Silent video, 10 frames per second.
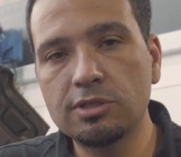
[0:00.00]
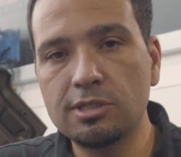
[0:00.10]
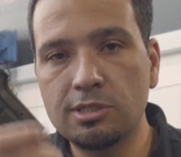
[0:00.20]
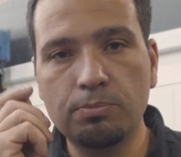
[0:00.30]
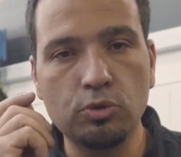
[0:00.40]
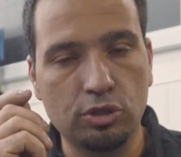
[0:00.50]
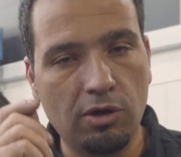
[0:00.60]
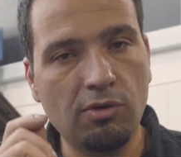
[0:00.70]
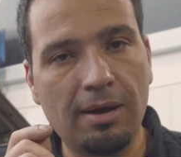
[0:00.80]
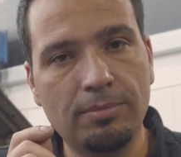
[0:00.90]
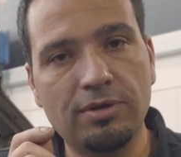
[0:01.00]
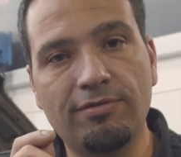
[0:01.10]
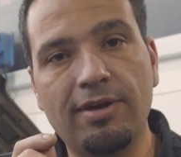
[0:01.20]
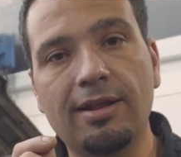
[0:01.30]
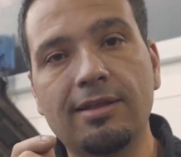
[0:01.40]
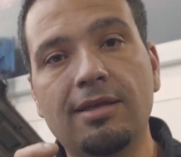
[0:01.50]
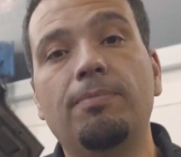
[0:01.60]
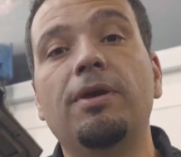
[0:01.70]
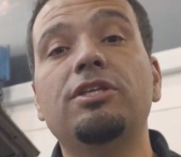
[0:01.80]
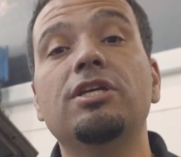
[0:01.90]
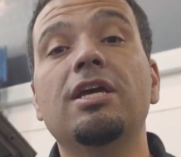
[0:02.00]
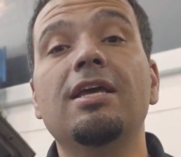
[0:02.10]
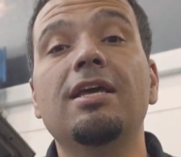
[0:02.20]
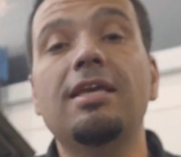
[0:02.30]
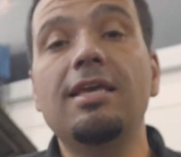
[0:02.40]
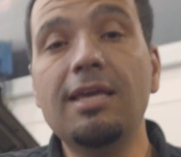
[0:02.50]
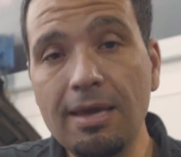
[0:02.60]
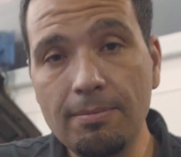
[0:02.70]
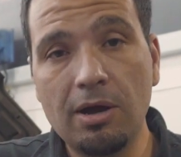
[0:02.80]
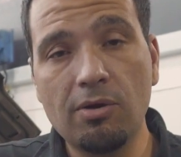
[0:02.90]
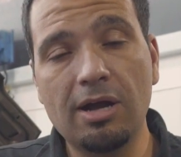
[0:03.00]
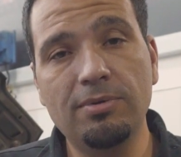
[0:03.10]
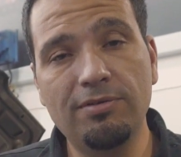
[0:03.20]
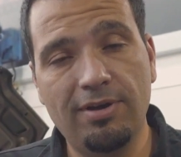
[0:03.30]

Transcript: às vezes, de puxar um cabo de vela de repente e quebrar o cabo de